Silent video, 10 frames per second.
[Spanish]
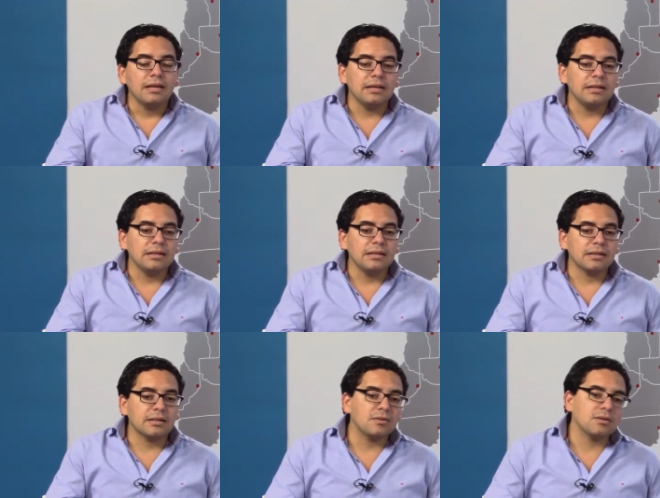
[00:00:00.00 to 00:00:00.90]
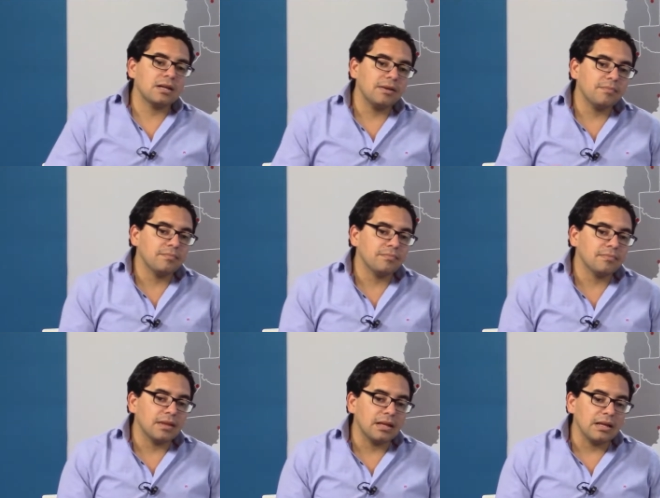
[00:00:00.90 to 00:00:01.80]
Eh, creo
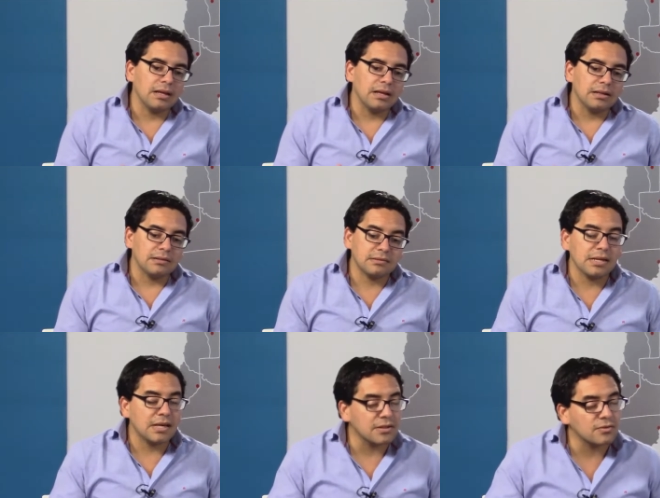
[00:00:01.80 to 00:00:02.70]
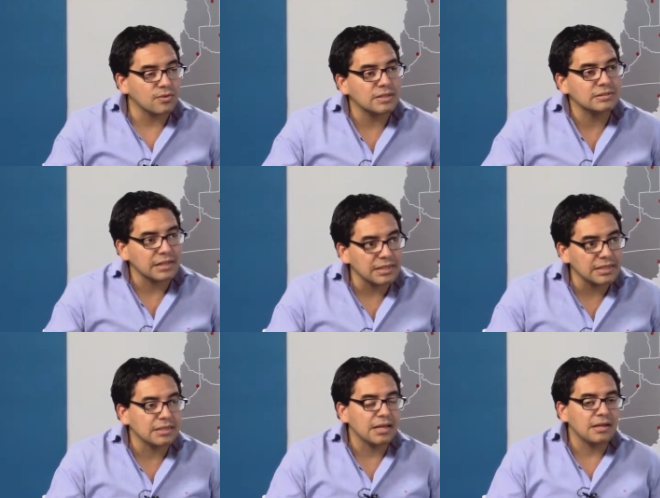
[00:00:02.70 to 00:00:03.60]
que eh, siguiendo esa
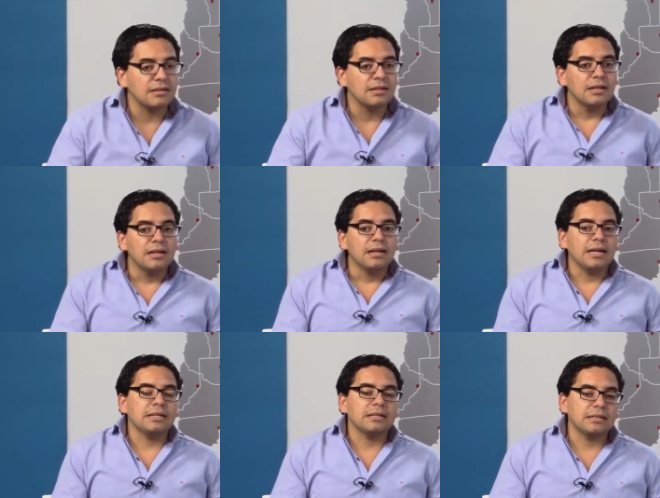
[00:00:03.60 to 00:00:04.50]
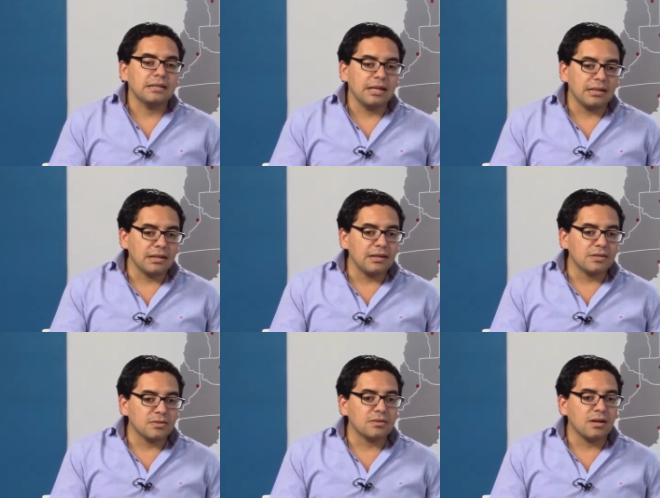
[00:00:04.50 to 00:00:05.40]
línea, en esta
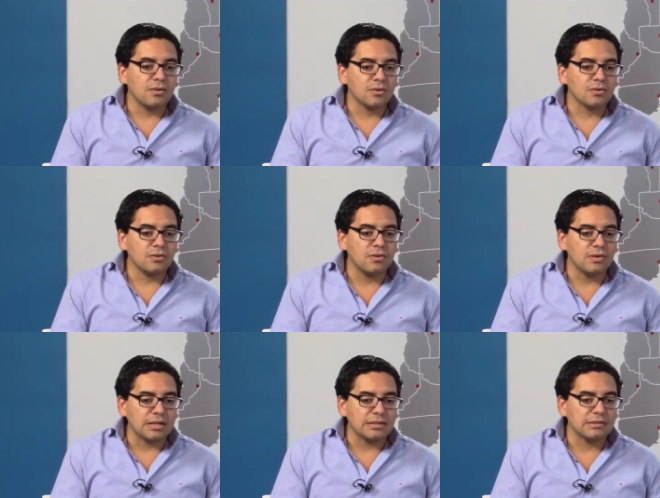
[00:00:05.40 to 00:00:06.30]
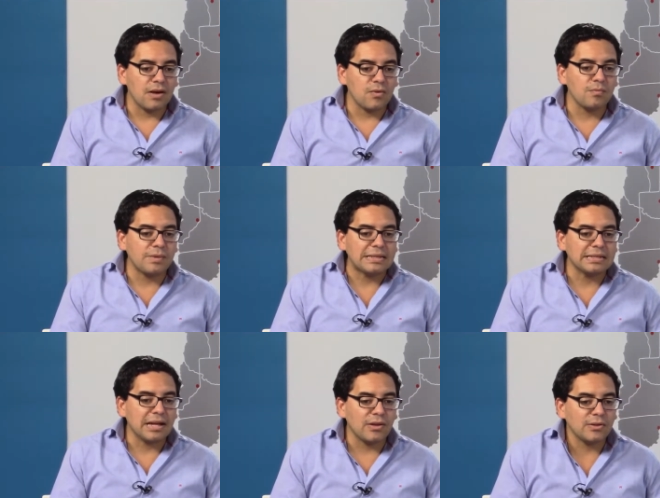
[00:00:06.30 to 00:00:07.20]
elección de agosto lo que se ha
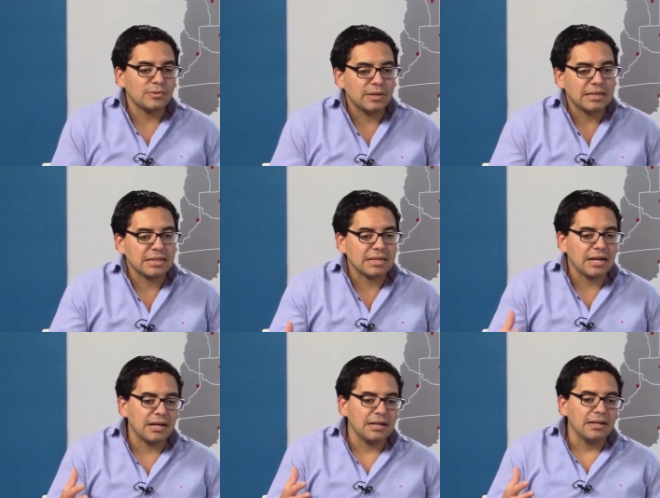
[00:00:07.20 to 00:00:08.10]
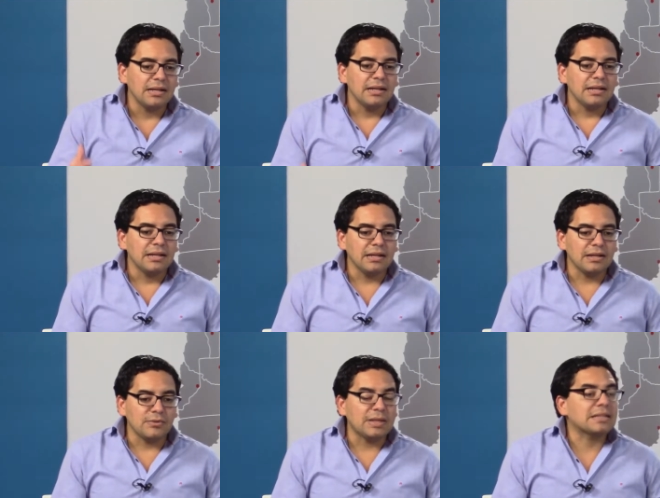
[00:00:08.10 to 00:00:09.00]
aumentado es nuestra,
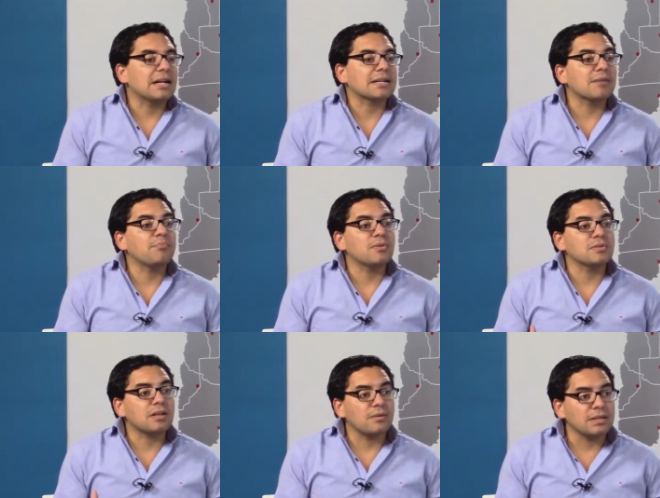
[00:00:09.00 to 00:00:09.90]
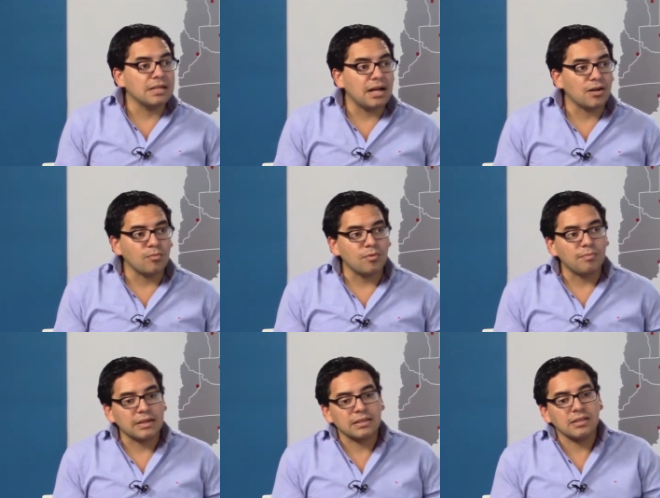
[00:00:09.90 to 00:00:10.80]
nuestra responsabilidad
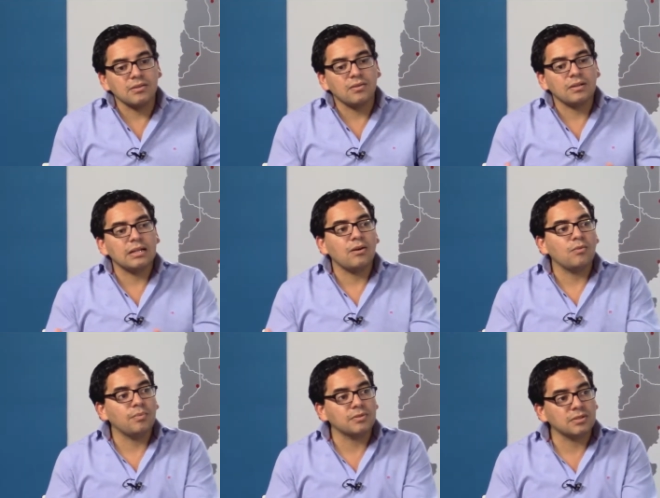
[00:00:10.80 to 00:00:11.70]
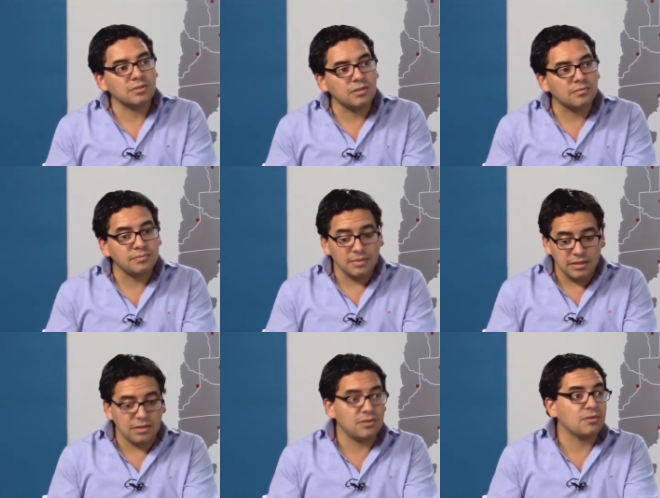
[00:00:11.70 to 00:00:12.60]
como partido de la oposición
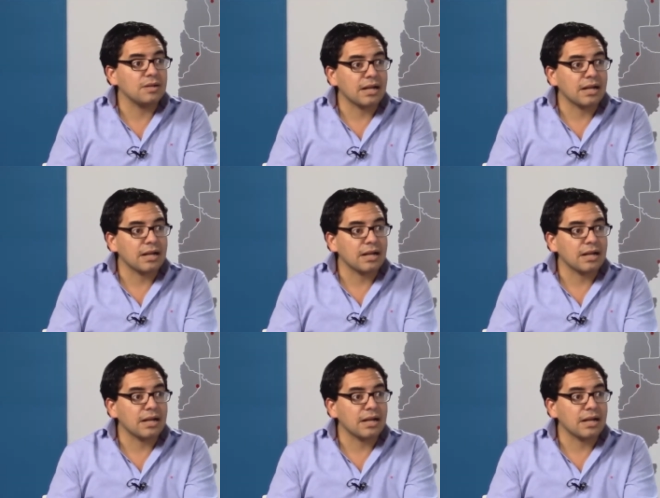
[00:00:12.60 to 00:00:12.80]
dentro